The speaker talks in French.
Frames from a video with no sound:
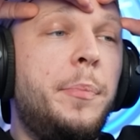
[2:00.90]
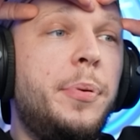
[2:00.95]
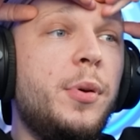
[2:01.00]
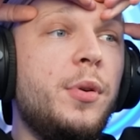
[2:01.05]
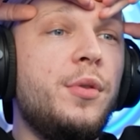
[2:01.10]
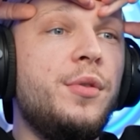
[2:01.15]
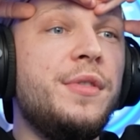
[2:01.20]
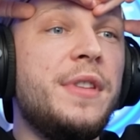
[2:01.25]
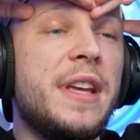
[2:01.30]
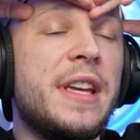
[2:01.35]

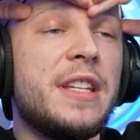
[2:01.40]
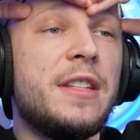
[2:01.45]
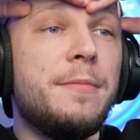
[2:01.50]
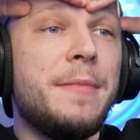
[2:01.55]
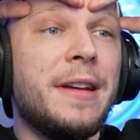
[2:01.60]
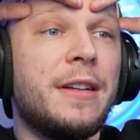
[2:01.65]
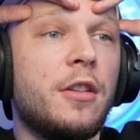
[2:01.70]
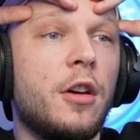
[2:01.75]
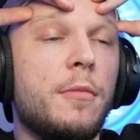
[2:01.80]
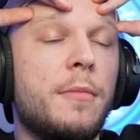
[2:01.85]
Punaise,
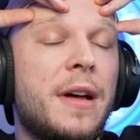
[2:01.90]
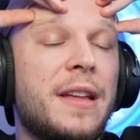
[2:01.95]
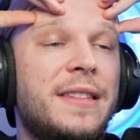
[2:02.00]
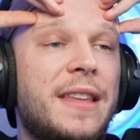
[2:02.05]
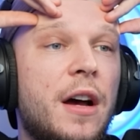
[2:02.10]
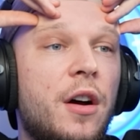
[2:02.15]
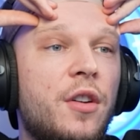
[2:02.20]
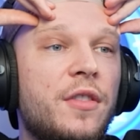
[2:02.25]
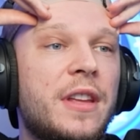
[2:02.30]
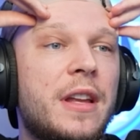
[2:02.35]
mec, comme ma
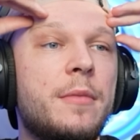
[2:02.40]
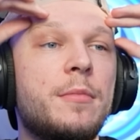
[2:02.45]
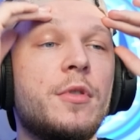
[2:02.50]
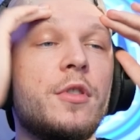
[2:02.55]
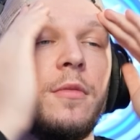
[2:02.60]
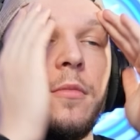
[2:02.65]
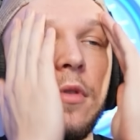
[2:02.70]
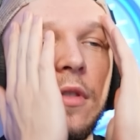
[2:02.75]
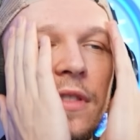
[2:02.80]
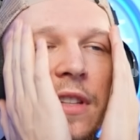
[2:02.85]
daronne, elle me
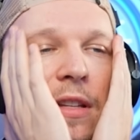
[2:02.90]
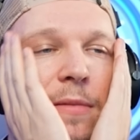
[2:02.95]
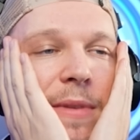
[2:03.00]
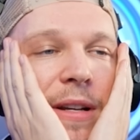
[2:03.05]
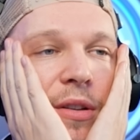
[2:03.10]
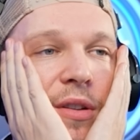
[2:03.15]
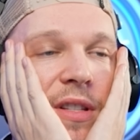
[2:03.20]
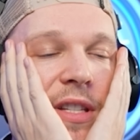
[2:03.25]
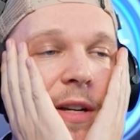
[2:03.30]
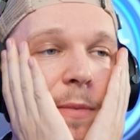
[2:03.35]
demandait de
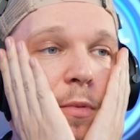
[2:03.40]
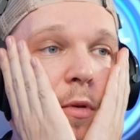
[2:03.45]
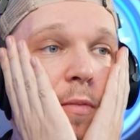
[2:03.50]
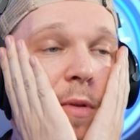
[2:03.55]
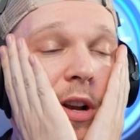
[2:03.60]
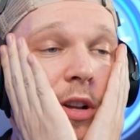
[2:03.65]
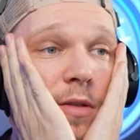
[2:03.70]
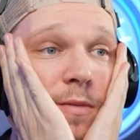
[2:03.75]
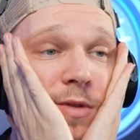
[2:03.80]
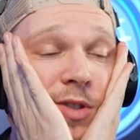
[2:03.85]
mettre le sac
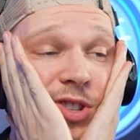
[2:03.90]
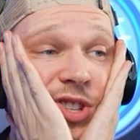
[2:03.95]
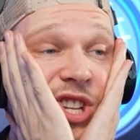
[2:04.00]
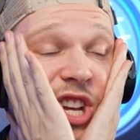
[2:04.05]
poubelle, comment je